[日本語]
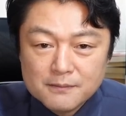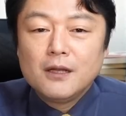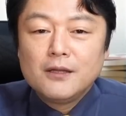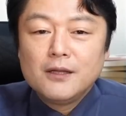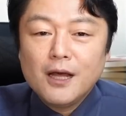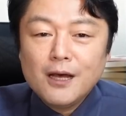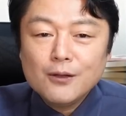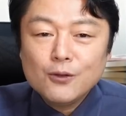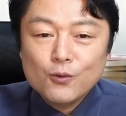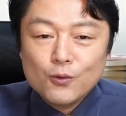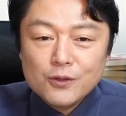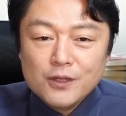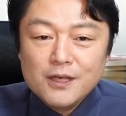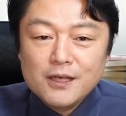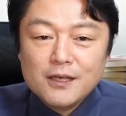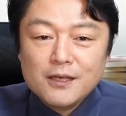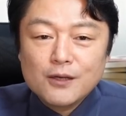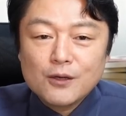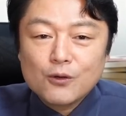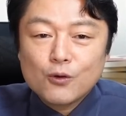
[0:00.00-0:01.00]
なの
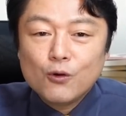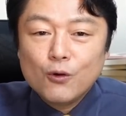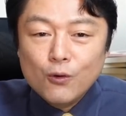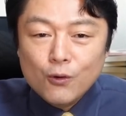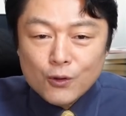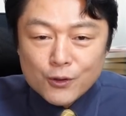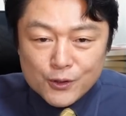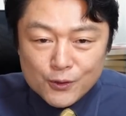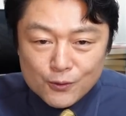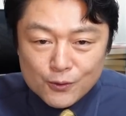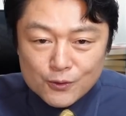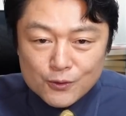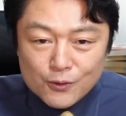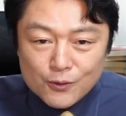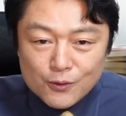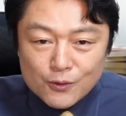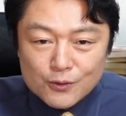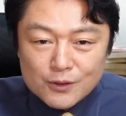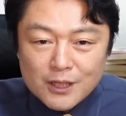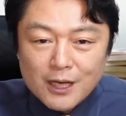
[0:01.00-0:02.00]
に、公共
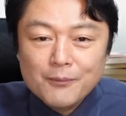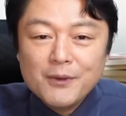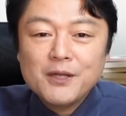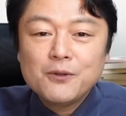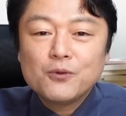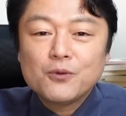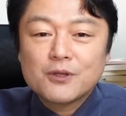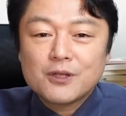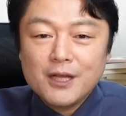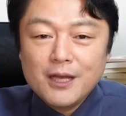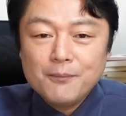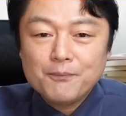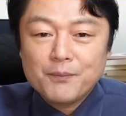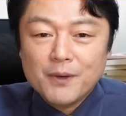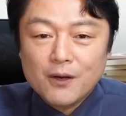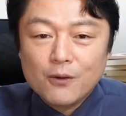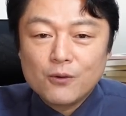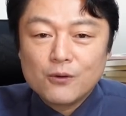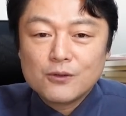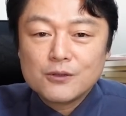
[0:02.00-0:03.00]
のための電
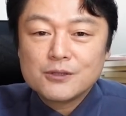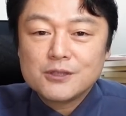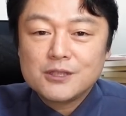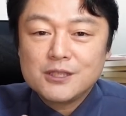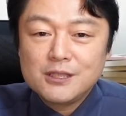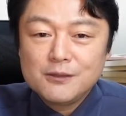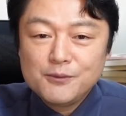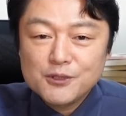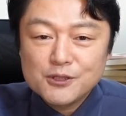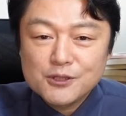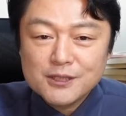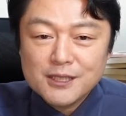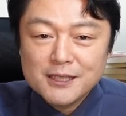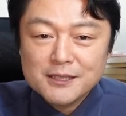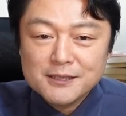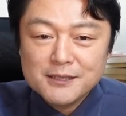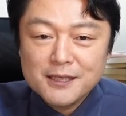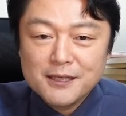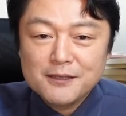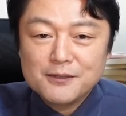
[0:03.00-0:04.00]
波を私物化
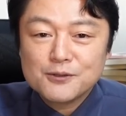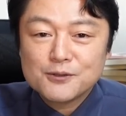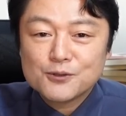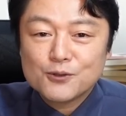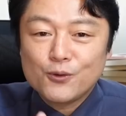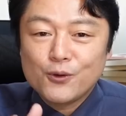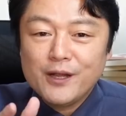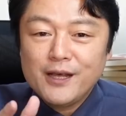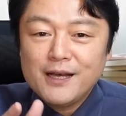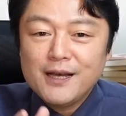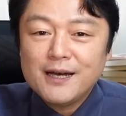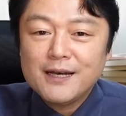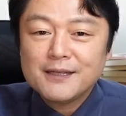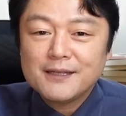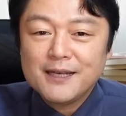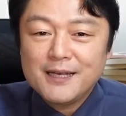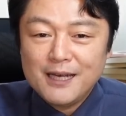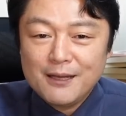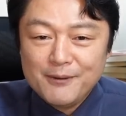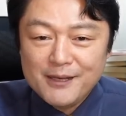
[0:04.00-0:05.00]
している、それが
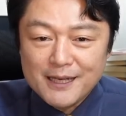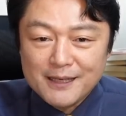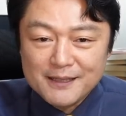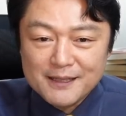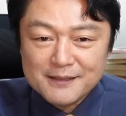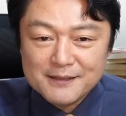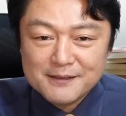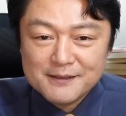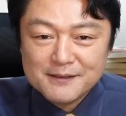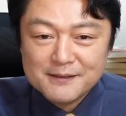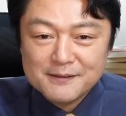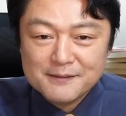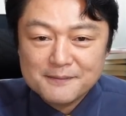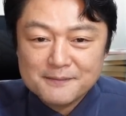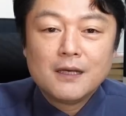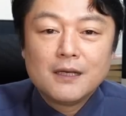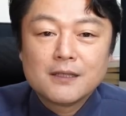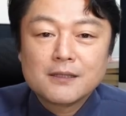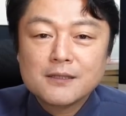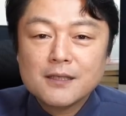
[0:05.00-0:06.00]
テレビなんです。
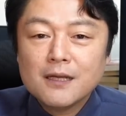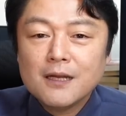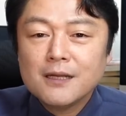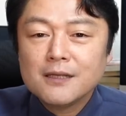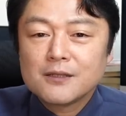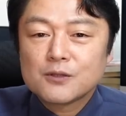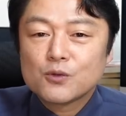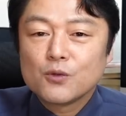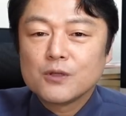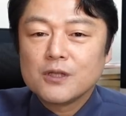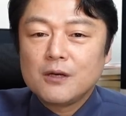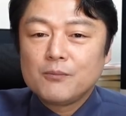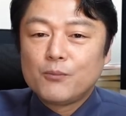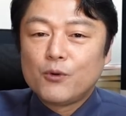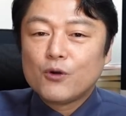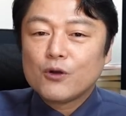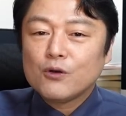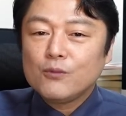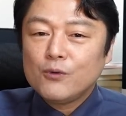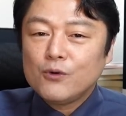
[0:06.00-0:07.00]
さらにそんな
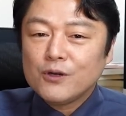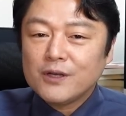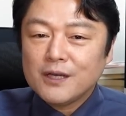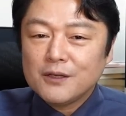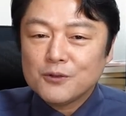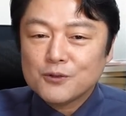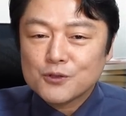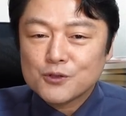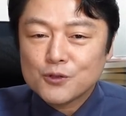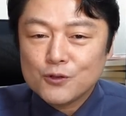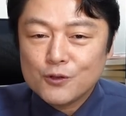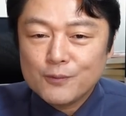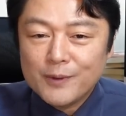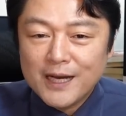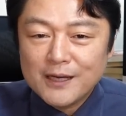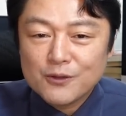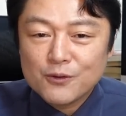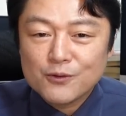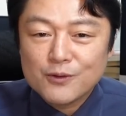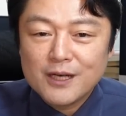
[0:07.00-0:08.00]
ボロ儲けの商
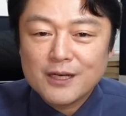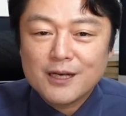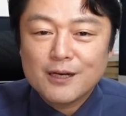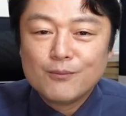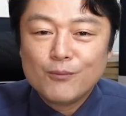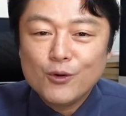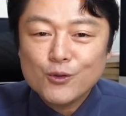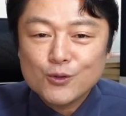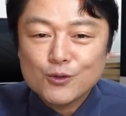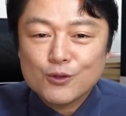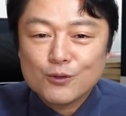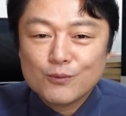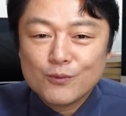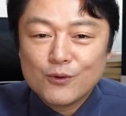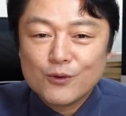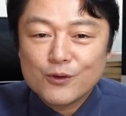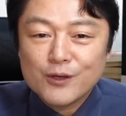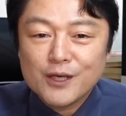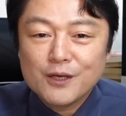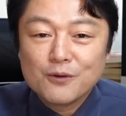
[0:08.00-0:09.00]
売の中、もっと
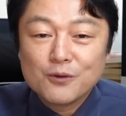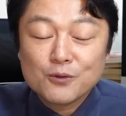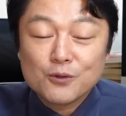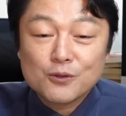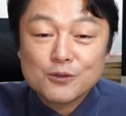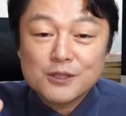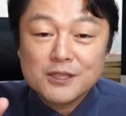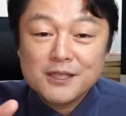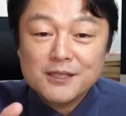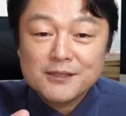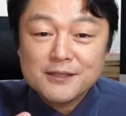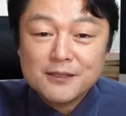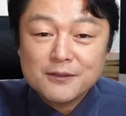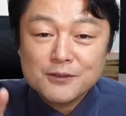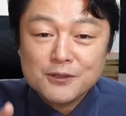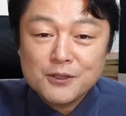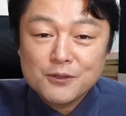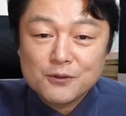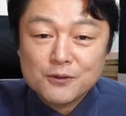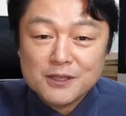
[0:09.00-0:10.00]
儲けようと制作
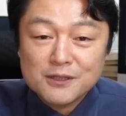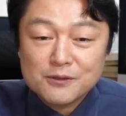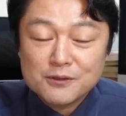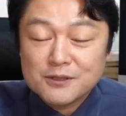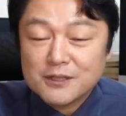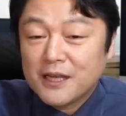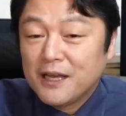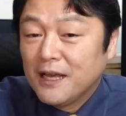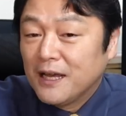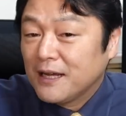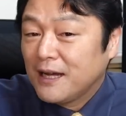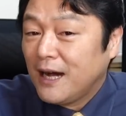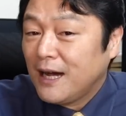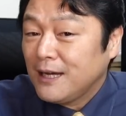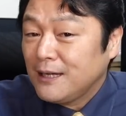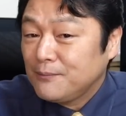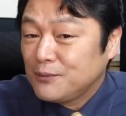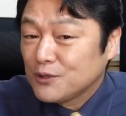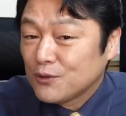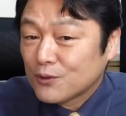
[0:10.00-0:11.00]
費を削って、
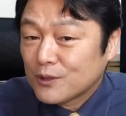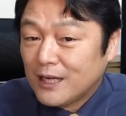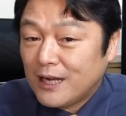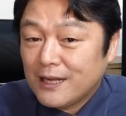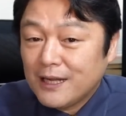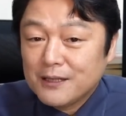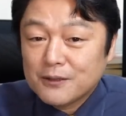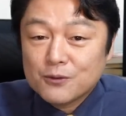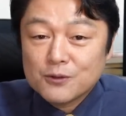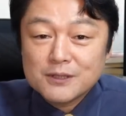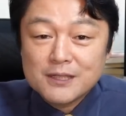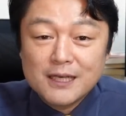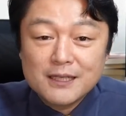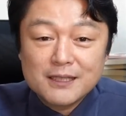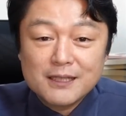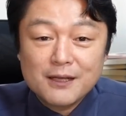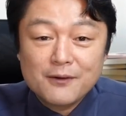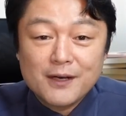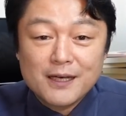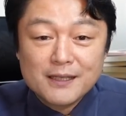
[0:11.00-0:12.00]
外部のタレントさ
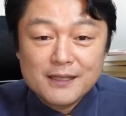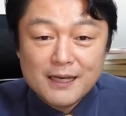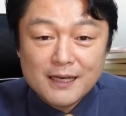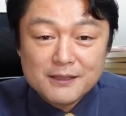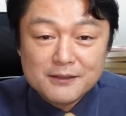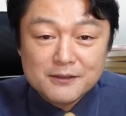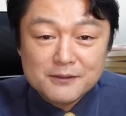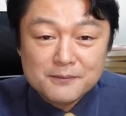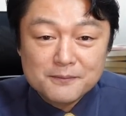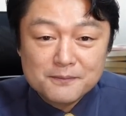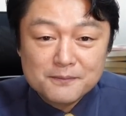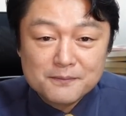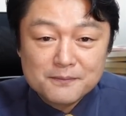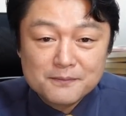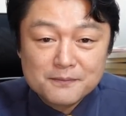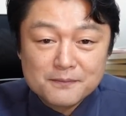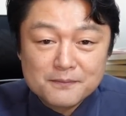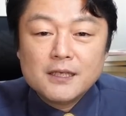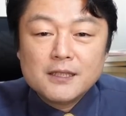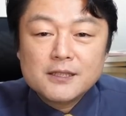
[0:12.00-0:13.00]
んではなく、
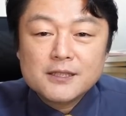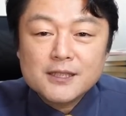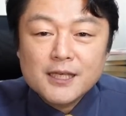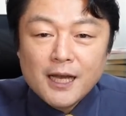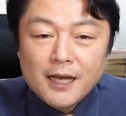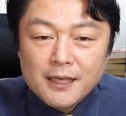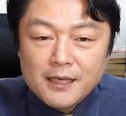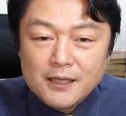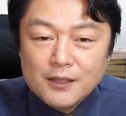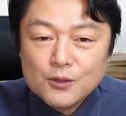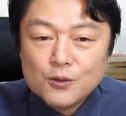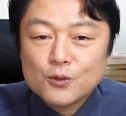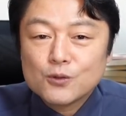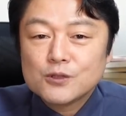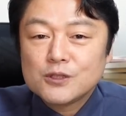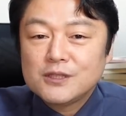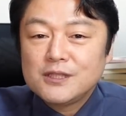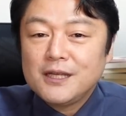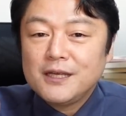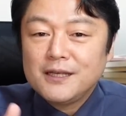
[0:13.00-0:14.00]
社員と
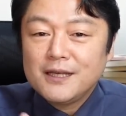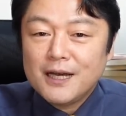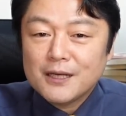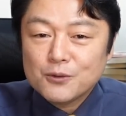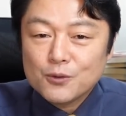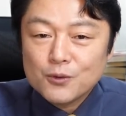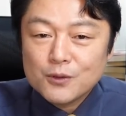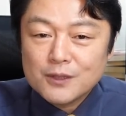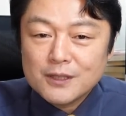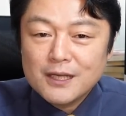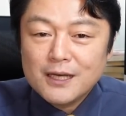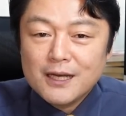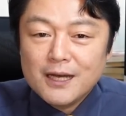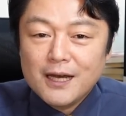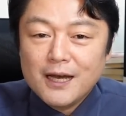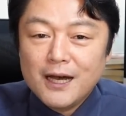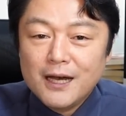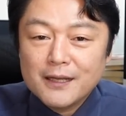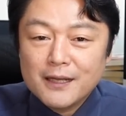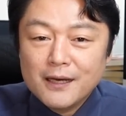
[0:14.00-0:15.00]
して雇った
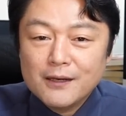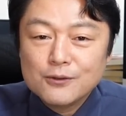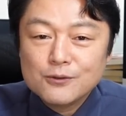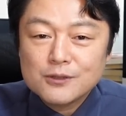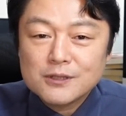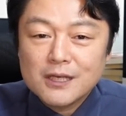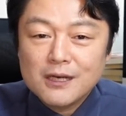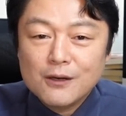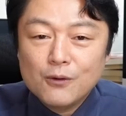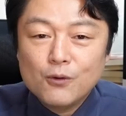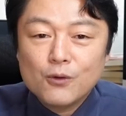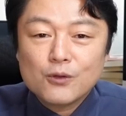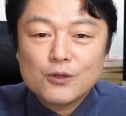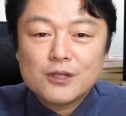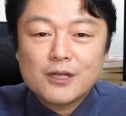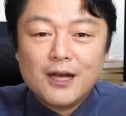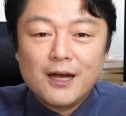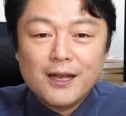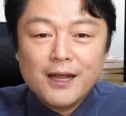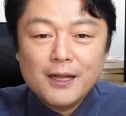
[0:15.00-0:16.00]
アナウンサーを
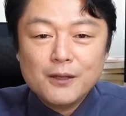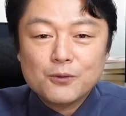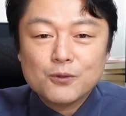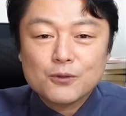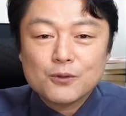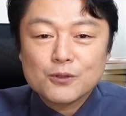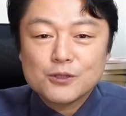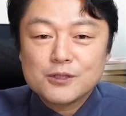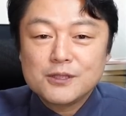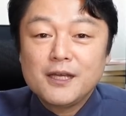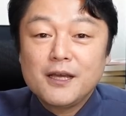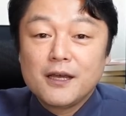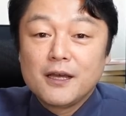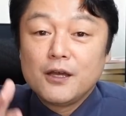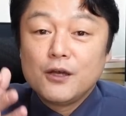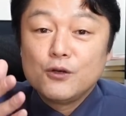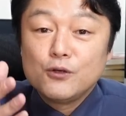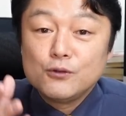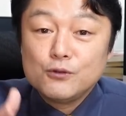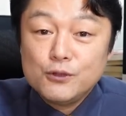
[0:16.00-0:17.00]
タレントとして
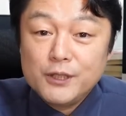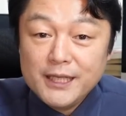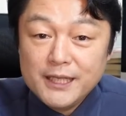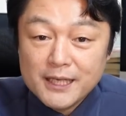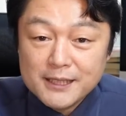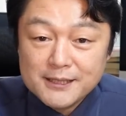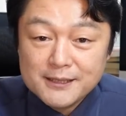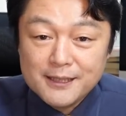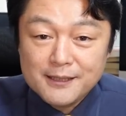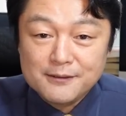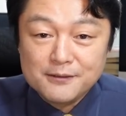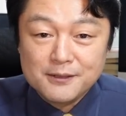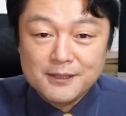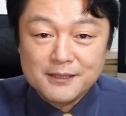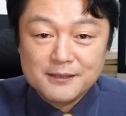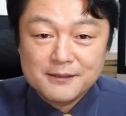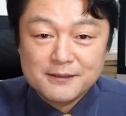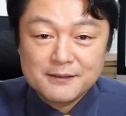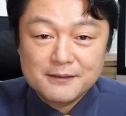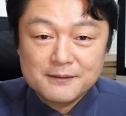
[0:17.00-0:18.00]
売り出しているんで
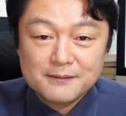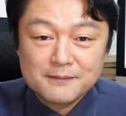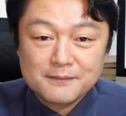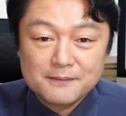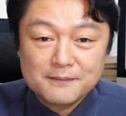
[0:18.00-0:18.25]
す。